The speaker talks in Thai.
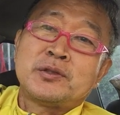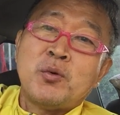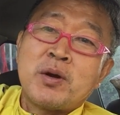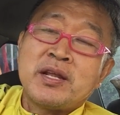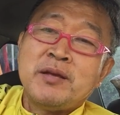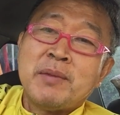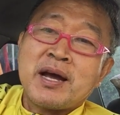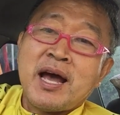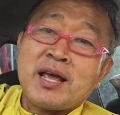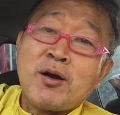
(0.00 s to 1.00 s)
ช่วงนี้
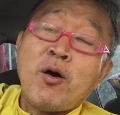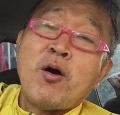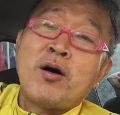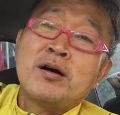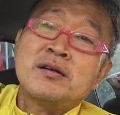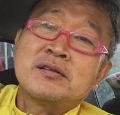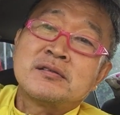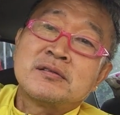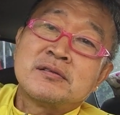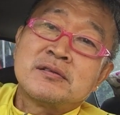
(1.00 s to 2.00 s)
มาขายของ
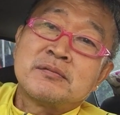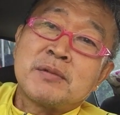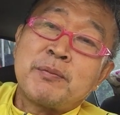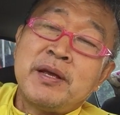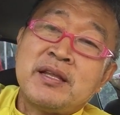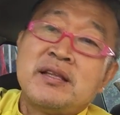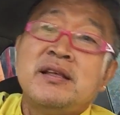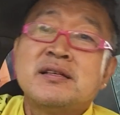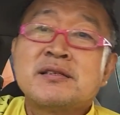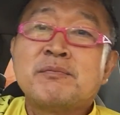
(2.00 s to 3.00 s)
ประเภท
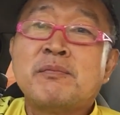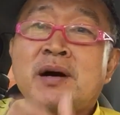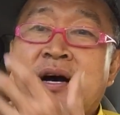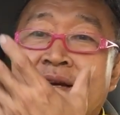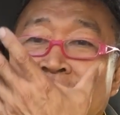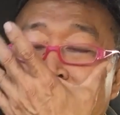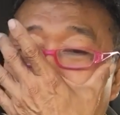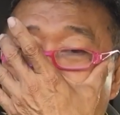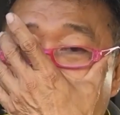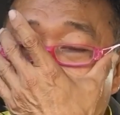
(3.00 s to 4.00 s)
20 บาท
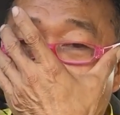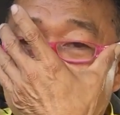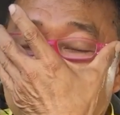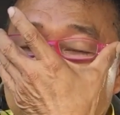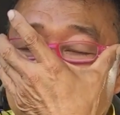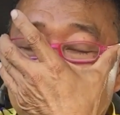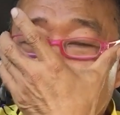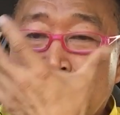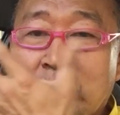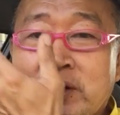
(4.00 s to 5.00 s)
พวกกระดาษชิช
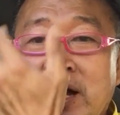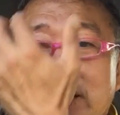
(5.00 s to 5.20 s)
ชู่กระ